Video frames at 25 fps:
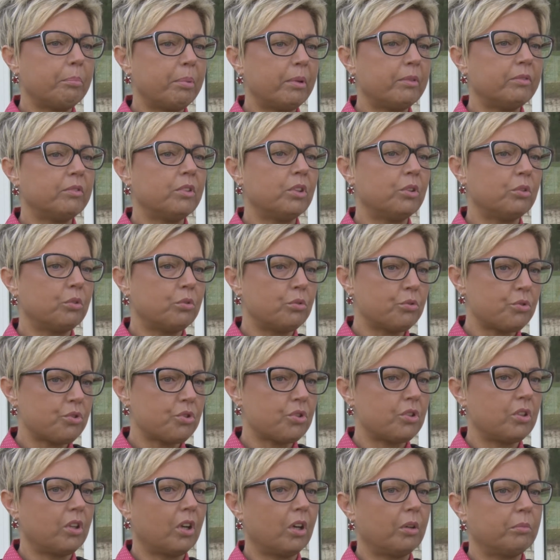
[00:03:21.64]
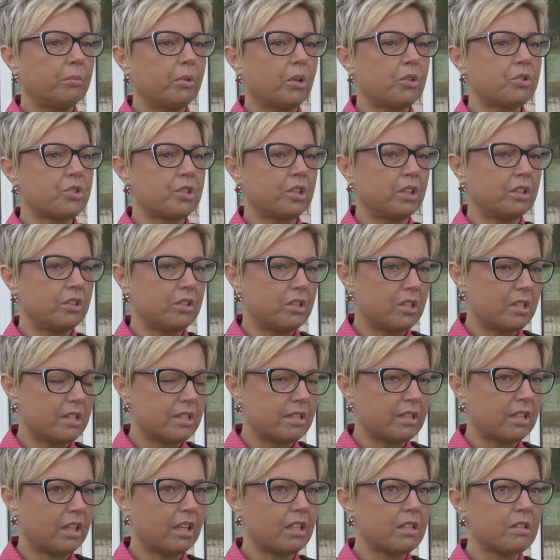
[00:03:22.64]
pewno uczniom oszczędzi
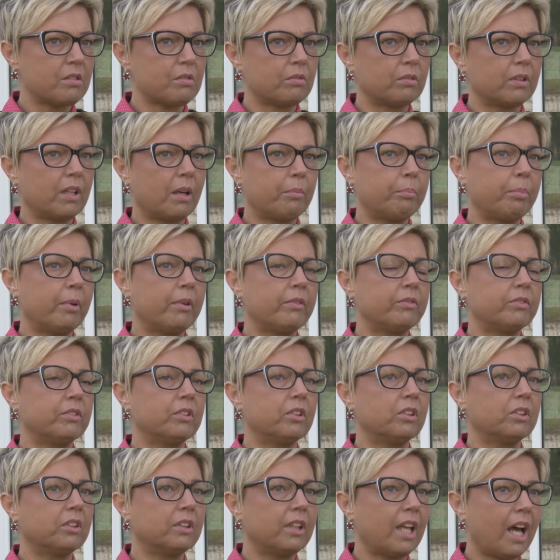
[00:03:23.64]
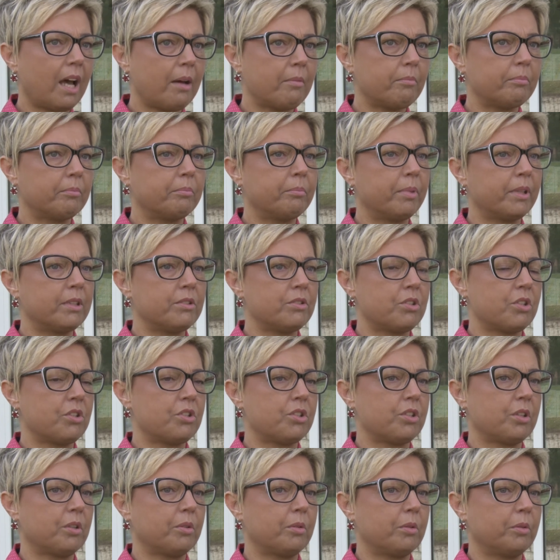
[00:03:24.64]
stresu, na pewno nam będzie
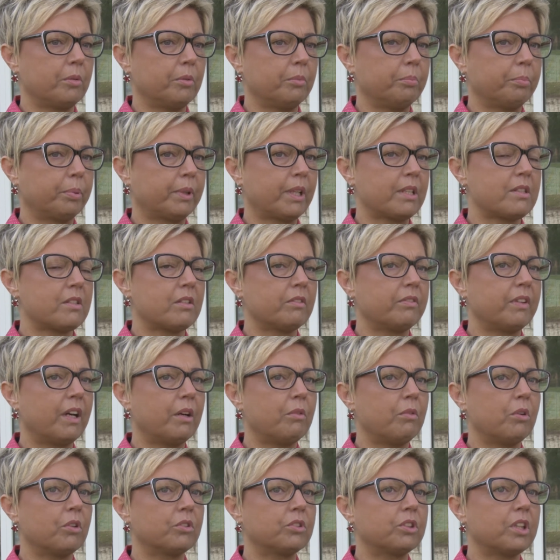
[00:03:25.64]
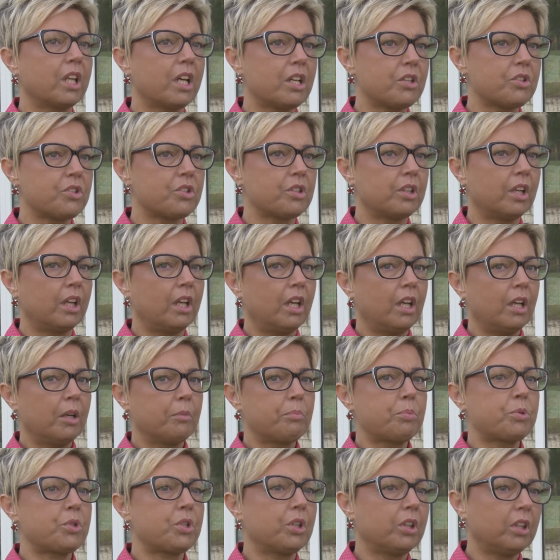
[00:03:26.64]
się pracowało też
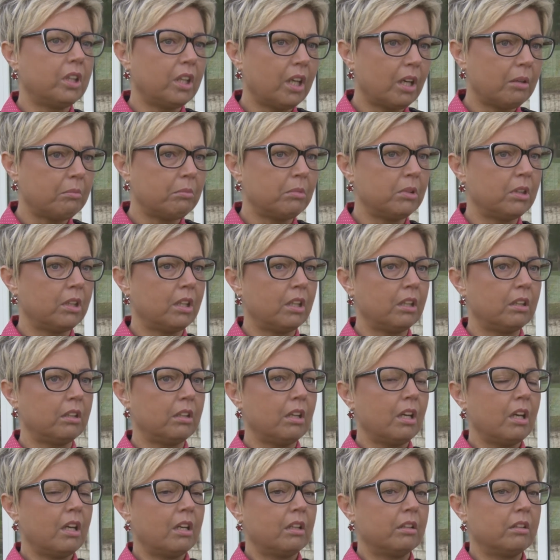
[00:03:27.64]
przyjemniej,